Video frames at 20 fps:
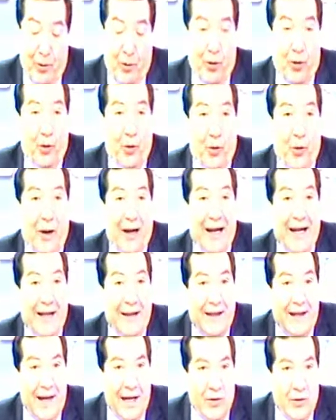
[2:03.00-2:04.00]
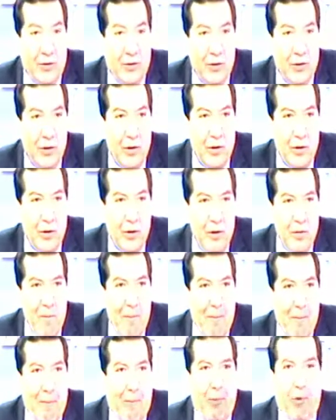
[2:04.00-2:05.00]
es por 40 años,
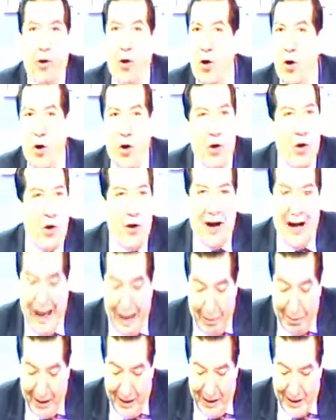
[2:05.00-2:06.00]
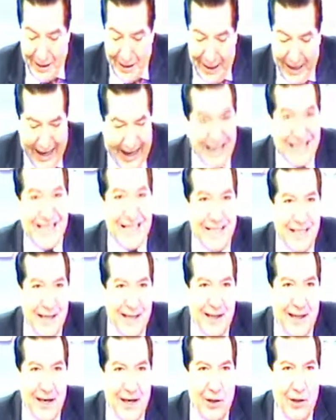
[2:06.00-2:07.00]
prorrogables a
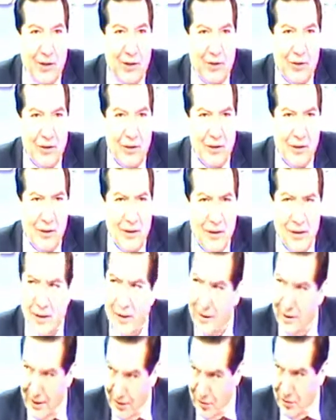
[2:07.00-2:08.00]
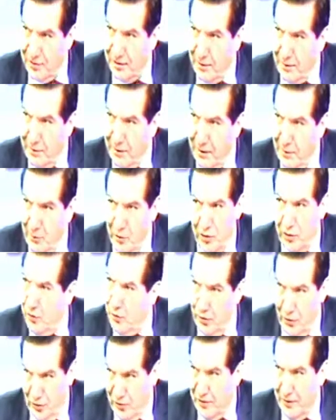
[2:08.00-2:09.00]
60 años. ¿Eso sabíamos?
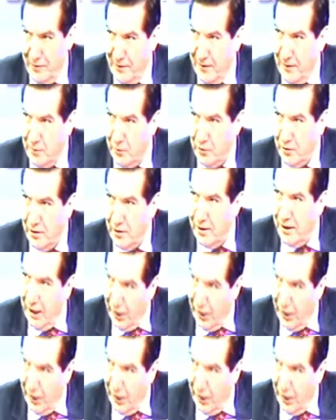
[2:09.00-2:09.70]
No lo sabíamos.